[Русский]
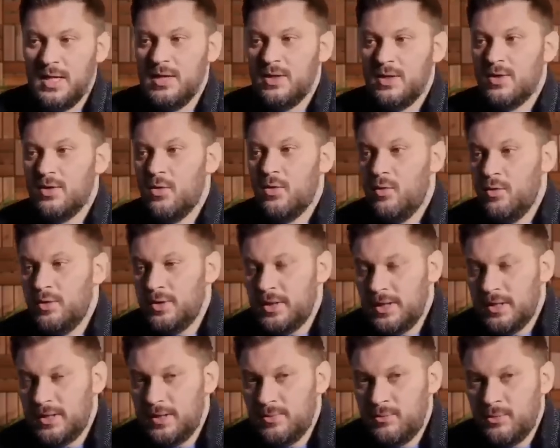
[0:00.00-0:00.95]
и он
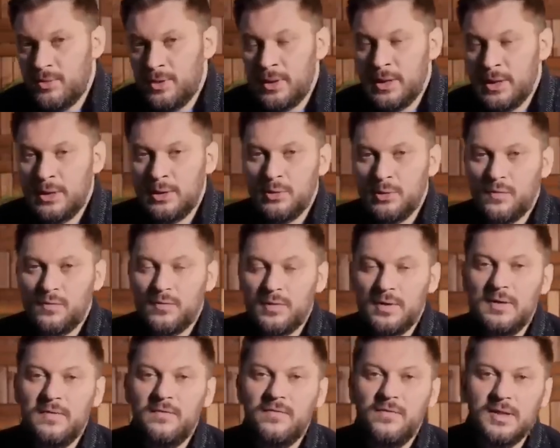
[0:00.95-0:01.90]
к этому не готов,
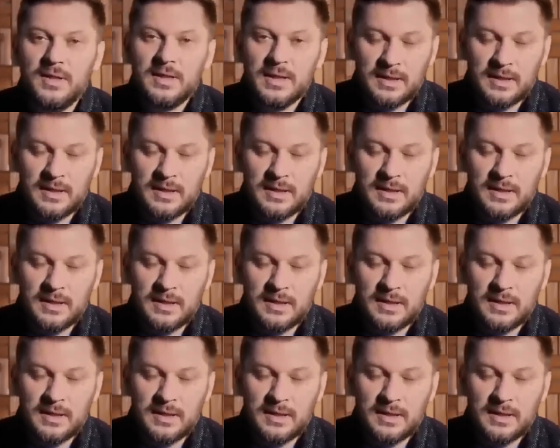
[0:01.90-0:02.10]
и вы,